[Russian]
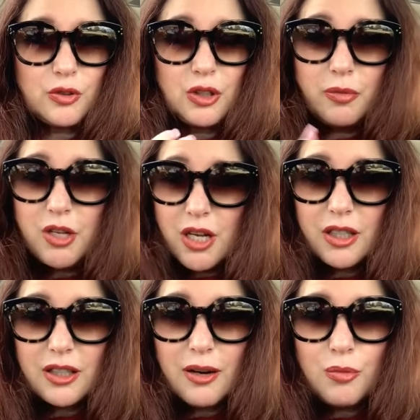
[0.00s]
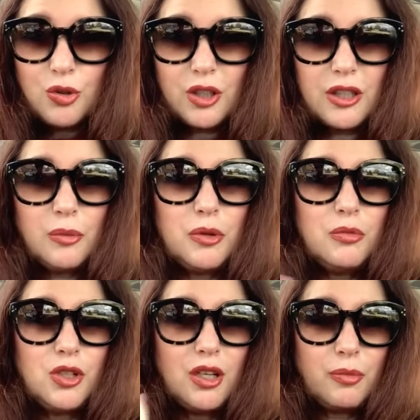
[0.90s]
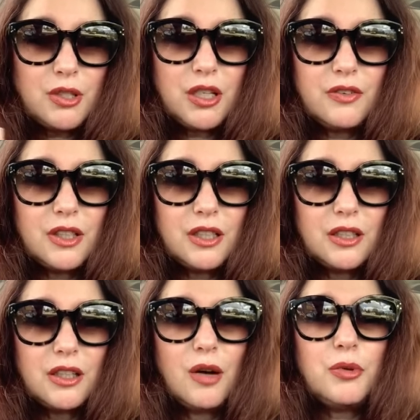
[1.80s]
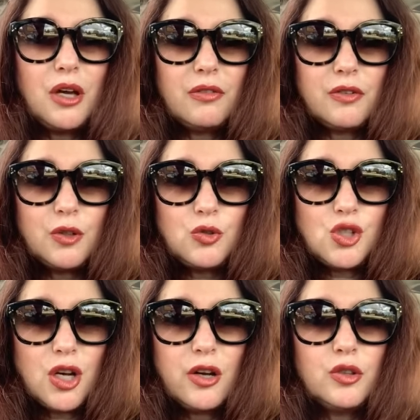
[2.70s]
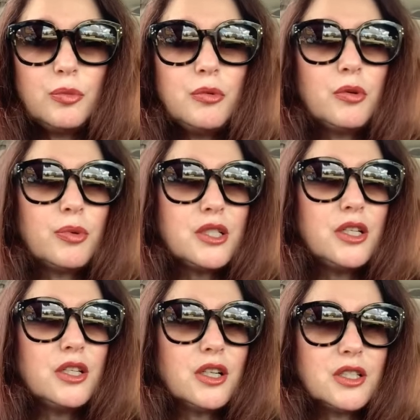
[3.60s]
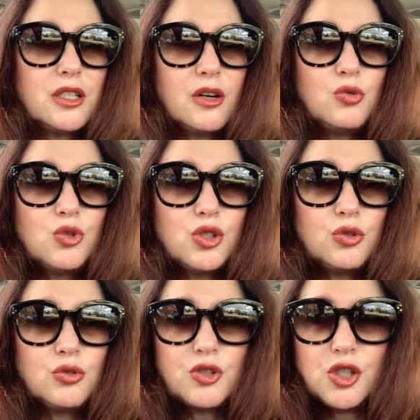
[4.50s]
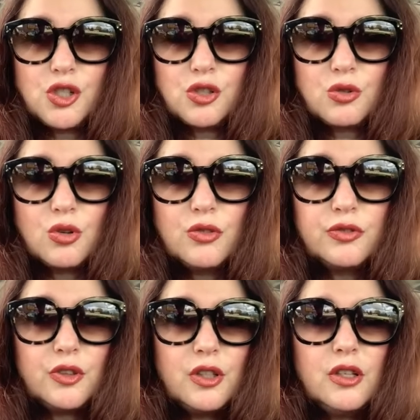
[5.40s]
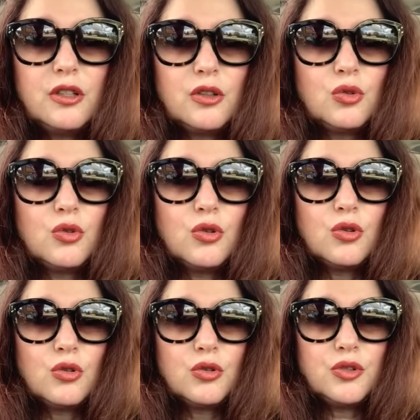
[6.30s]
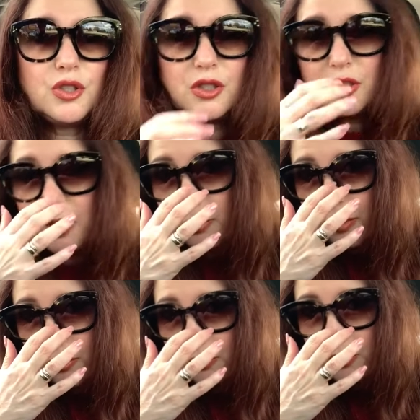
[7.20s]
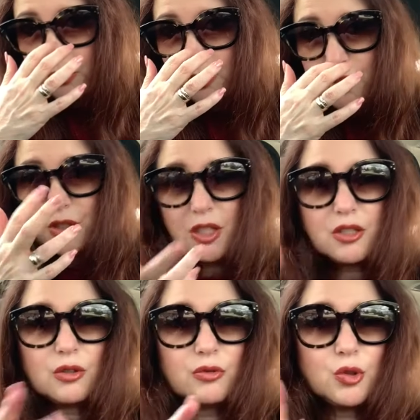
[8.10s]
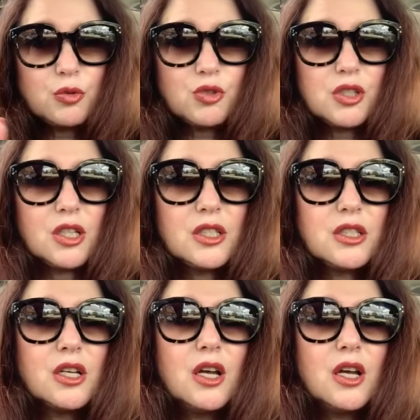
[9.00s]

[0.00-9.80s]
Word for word: Вот для меня это работает, например, я поставила этот тап, я его включаю, например, последний раз я ужинаю в 6 часов, и до 10, по-моему, я делаю 8-16,